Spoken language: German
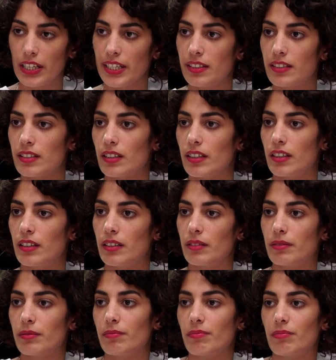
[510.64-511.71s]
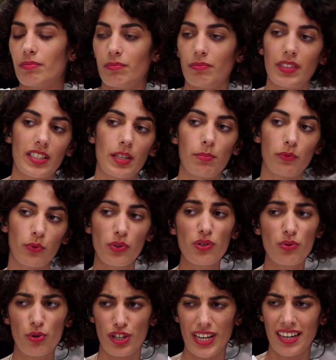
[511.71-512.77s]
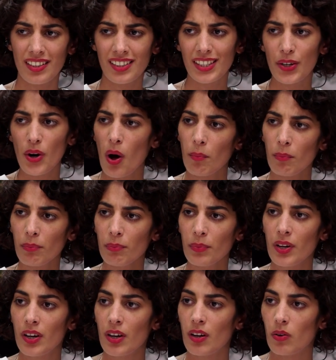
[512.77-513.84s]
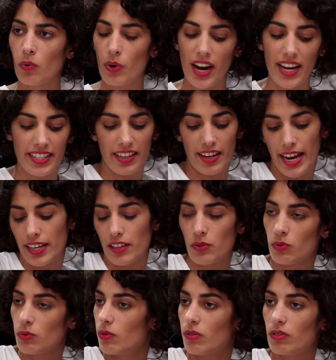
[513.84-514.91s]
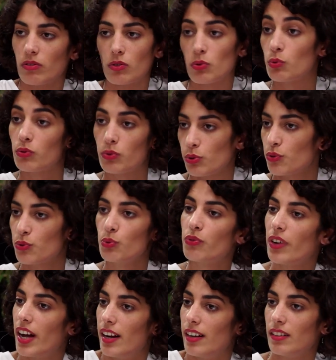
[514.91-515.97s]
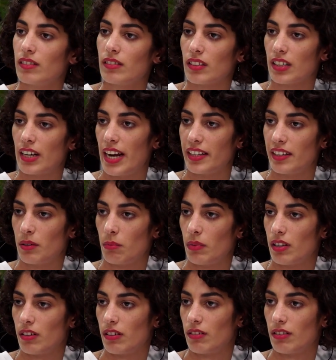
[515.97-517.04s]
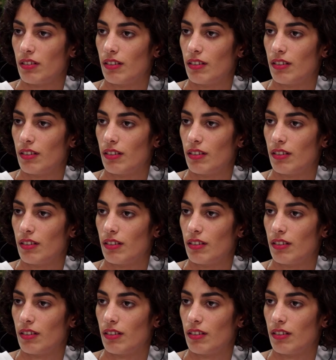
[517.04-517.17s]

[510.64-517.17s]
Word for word: geht, äh, ist die bewusst zustande gekommen oder hat jeder eigentlich so zu, durch Zufall das Gleiche gemacht?